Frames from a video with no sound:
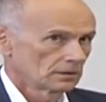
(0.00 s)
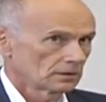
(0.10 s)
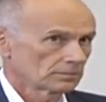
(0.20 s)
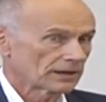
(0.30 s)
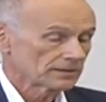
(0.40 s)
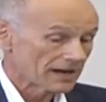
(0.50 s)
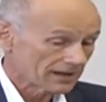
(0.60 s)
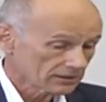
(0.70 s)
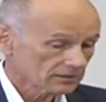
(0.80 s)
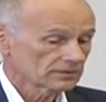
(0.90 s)
Und bei
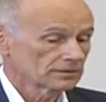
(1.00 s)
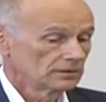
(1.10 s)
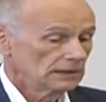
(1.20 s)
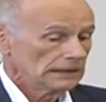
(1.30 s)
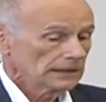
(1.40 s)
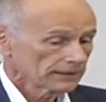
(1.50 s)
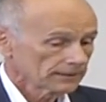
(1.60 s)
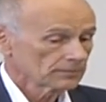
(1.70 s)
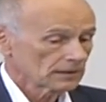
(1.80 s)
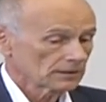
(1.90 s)
Marx
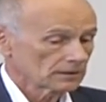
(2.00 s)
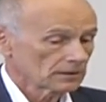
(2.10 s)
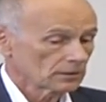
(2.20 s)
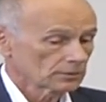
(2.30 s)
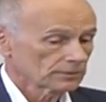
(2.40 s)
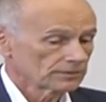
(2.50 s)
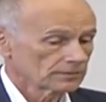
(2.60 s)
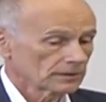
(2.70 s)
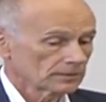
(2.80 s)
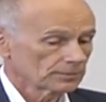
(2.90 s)
eben äh, auch
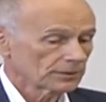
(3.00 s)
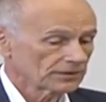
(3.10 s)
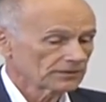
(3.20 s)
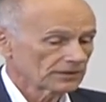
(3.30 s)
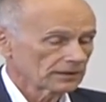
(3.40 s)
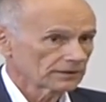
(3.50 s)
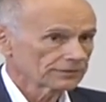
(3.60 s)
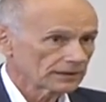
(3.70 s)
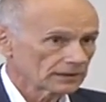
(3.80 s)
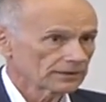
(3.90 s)
äh, potenziell
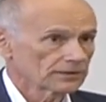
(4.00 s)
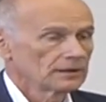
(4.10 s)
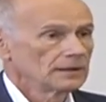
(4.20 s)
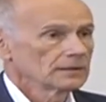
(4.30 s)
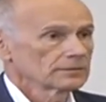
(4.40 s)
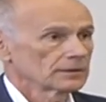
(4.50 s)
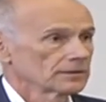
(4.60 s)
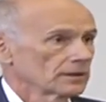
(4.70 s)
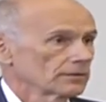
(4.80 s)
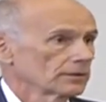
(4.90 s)
gefährlich, weil
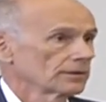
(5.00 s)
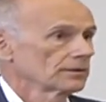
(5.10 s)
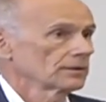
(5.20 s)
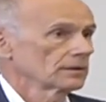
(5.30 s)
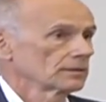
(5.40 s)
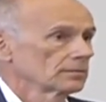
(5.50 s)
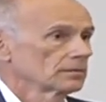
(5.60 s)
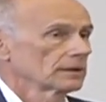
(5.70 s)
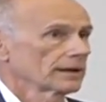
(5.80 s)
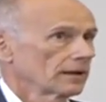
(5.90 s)
dadurch äh,
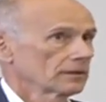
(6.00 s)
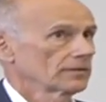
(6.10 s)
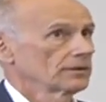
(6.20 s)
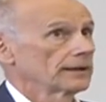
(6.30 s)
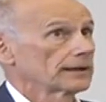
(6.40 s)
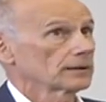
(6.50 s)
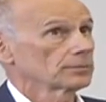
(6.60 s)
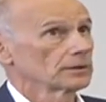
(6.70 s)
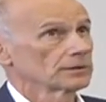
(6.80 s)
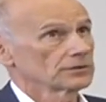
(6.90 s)
reaktionäre
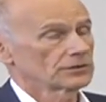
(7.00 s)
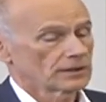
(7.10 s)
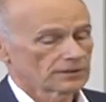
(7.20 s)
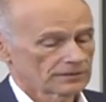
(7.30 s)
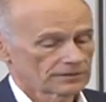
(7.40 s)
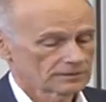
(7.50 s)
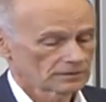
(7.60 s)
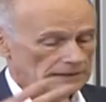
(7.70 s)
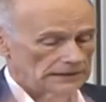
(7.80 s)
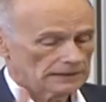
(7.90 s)
politische
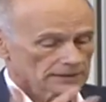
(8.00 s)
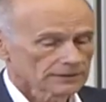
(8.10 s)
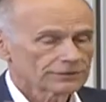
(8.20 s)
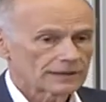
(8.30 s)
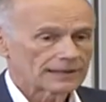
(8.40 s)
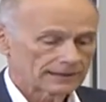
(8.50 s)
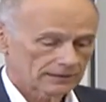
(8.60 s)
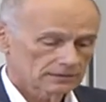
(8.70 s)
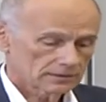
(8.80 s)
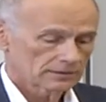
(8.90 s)
Ansichten gefährlich
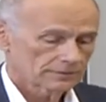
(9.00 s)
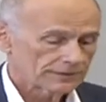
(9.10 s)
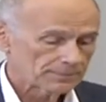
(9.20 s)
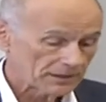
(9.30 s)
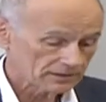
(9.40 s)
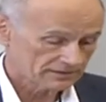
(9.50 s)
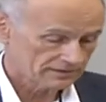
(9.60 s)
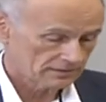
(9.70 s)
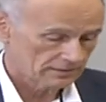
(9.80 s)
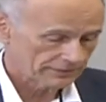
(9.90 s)

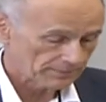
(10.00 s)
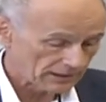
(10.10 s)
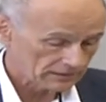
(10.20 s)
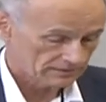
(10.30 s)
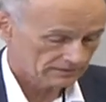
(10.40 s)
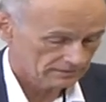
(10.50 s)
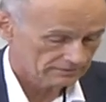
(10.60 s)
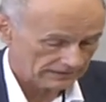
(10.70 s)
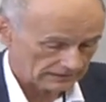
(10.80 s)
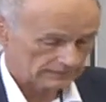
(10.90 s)
verpackt,
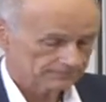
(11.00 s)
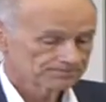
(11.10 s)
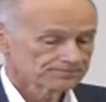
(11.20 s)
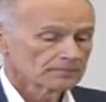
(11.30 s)
werden.